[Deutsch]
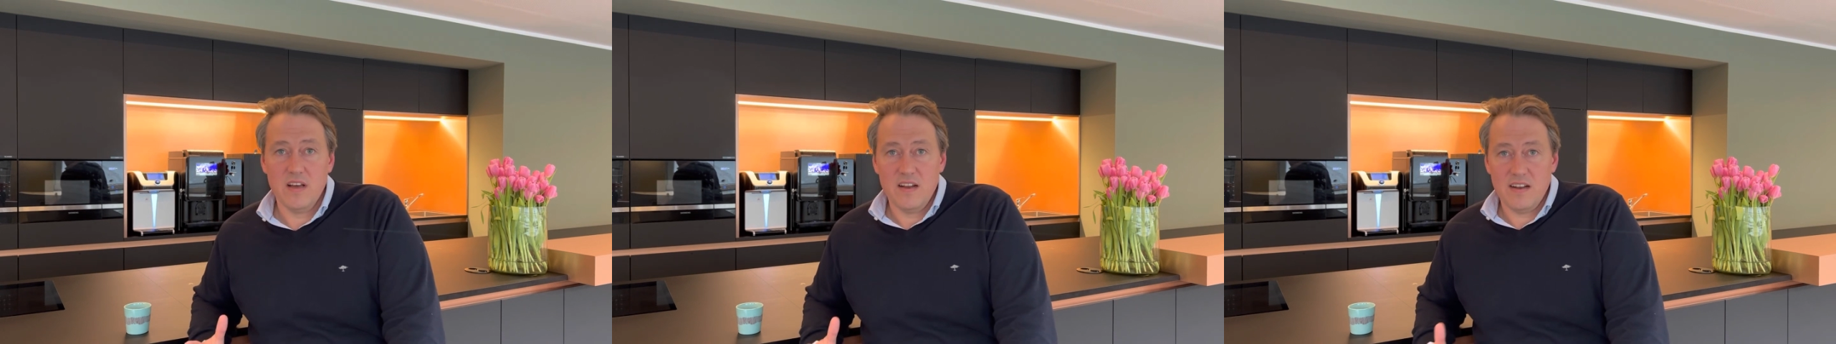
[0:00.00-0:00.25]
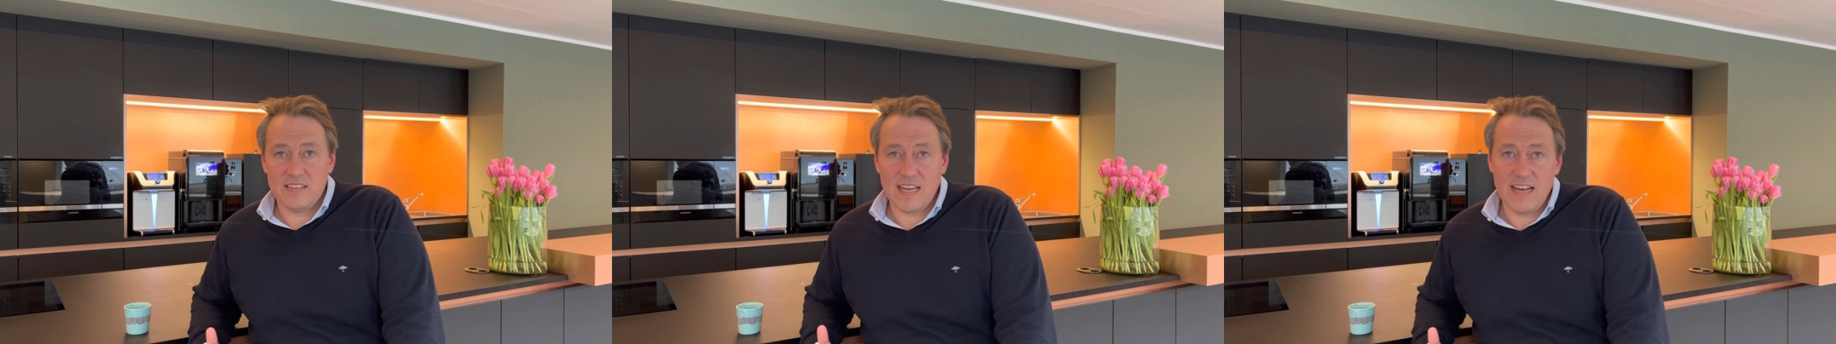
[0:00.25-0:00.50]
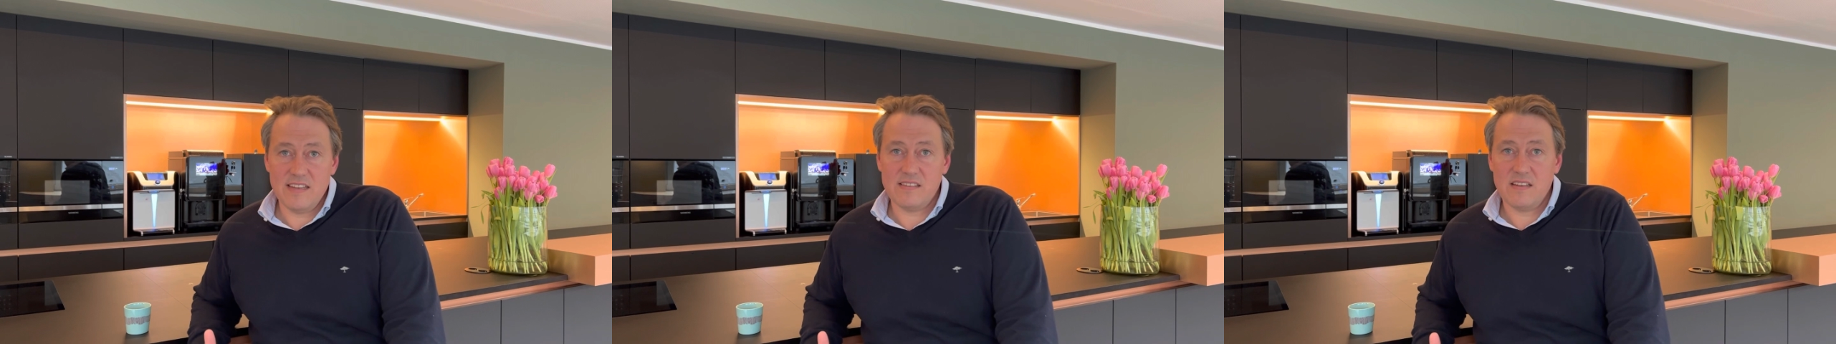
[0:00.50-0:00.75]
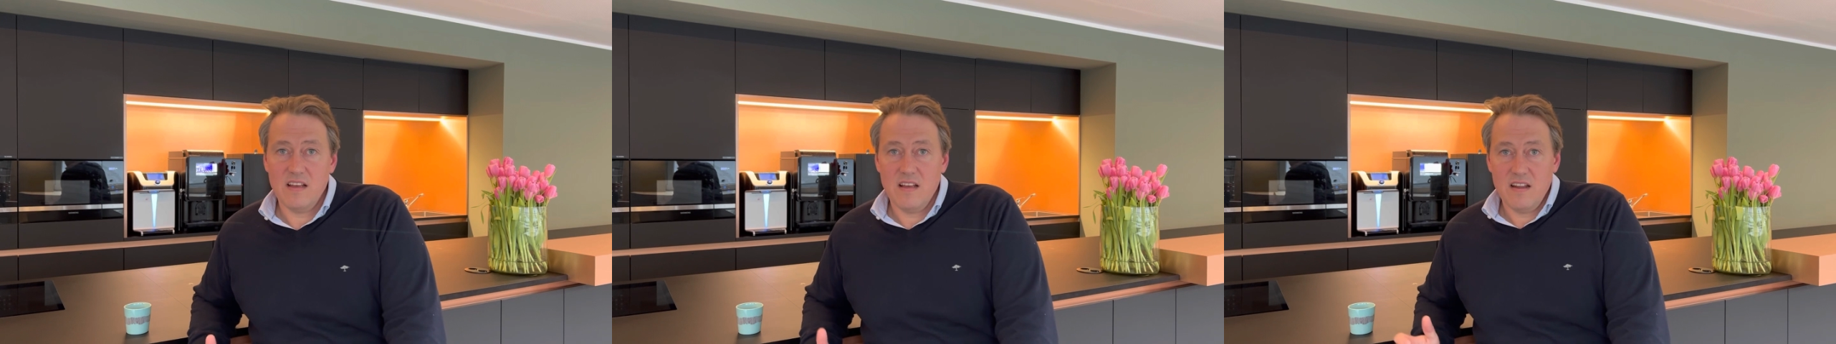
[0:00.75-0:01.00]
Das heißt,
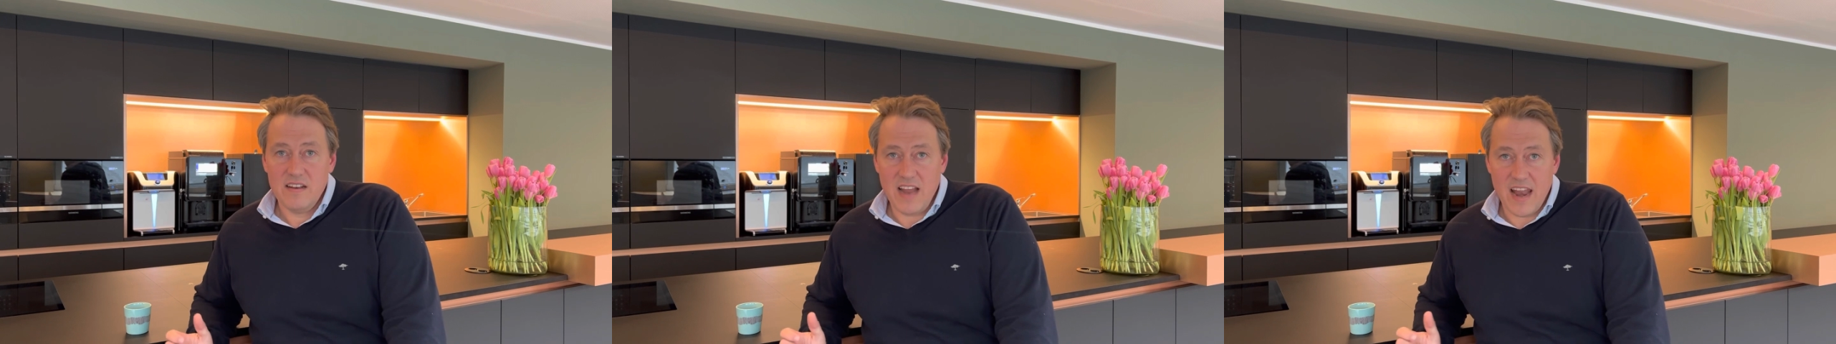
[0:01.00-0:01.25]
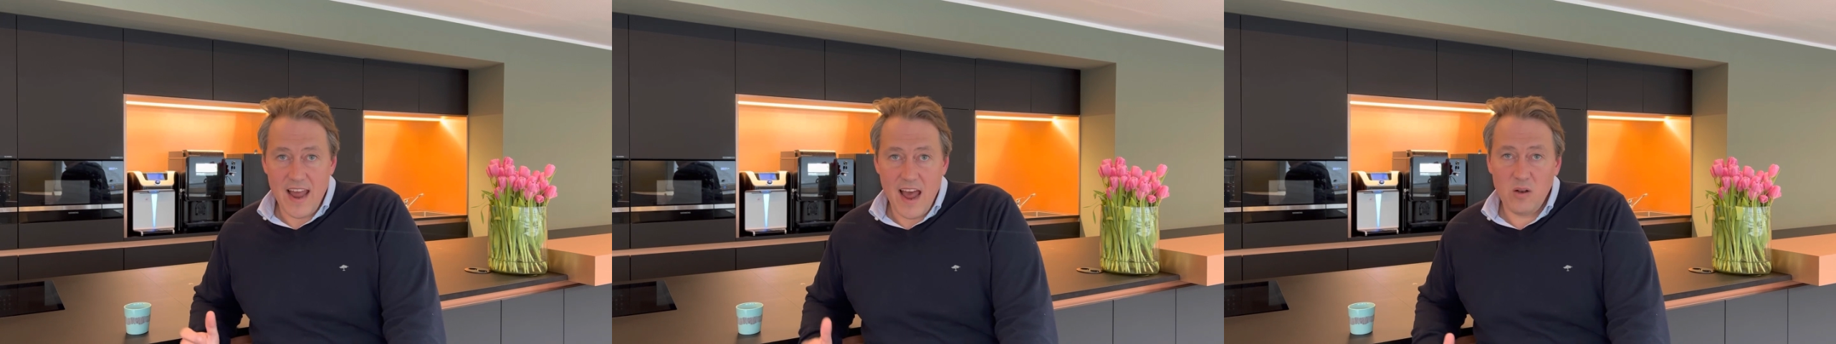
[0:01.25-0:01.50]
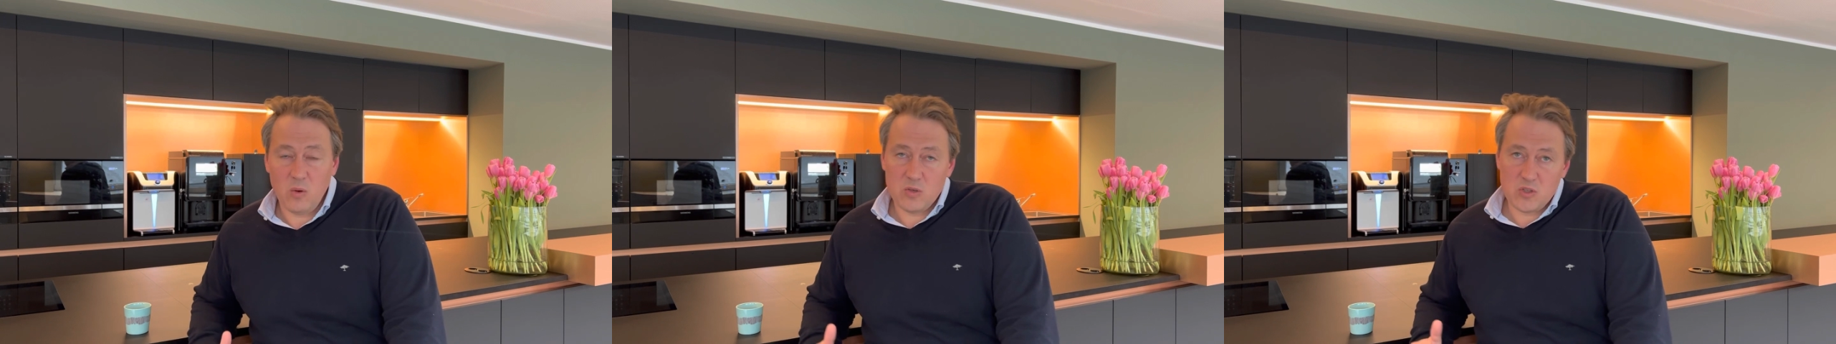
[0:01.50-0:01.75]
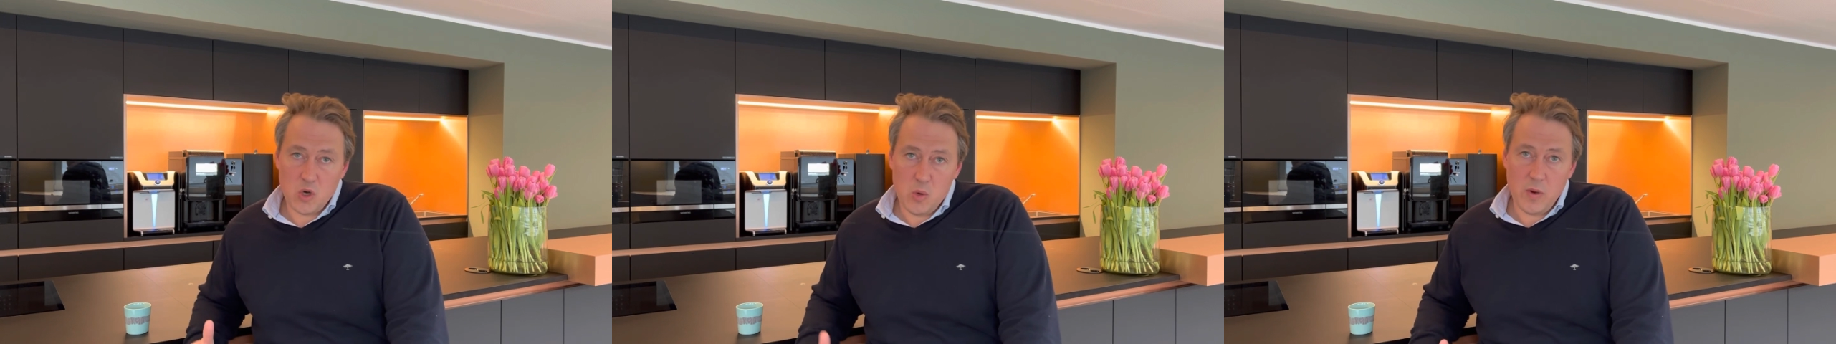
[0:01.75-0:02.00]
der
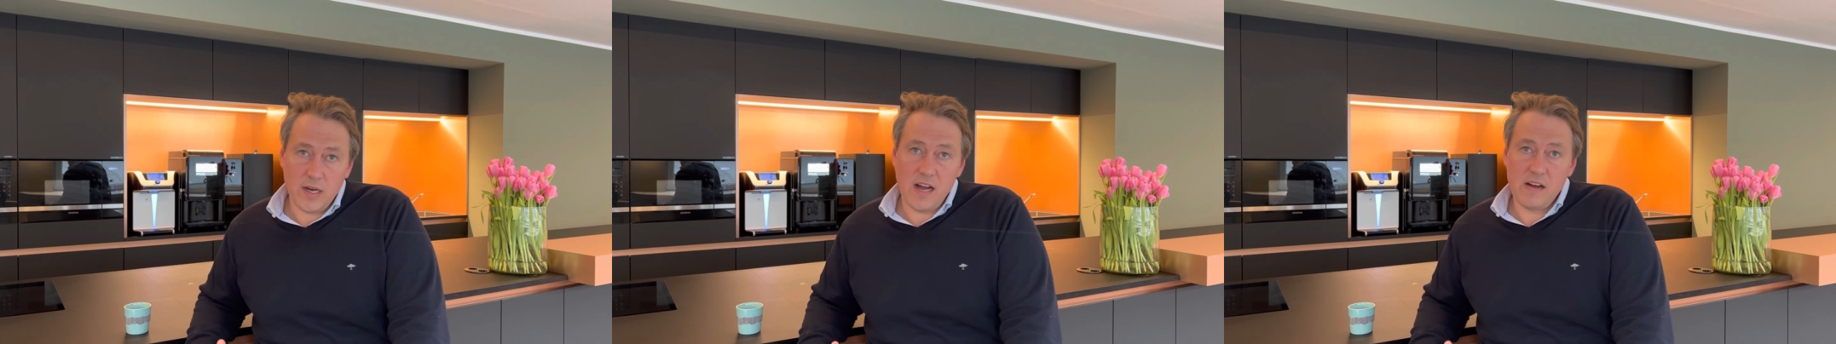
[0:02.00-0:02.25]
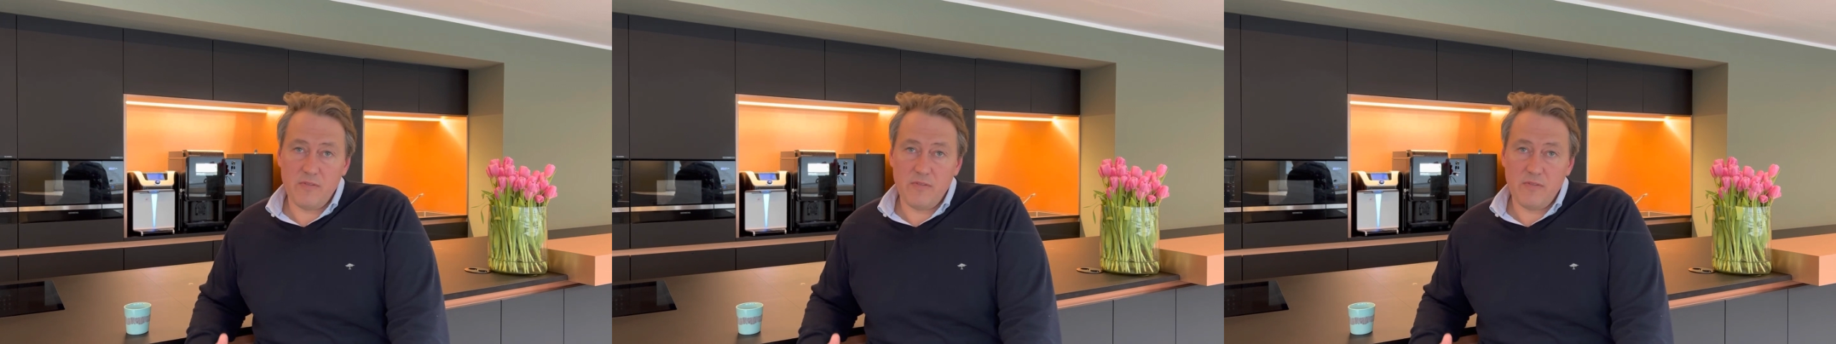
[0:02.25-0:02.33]
nahtlose Übergang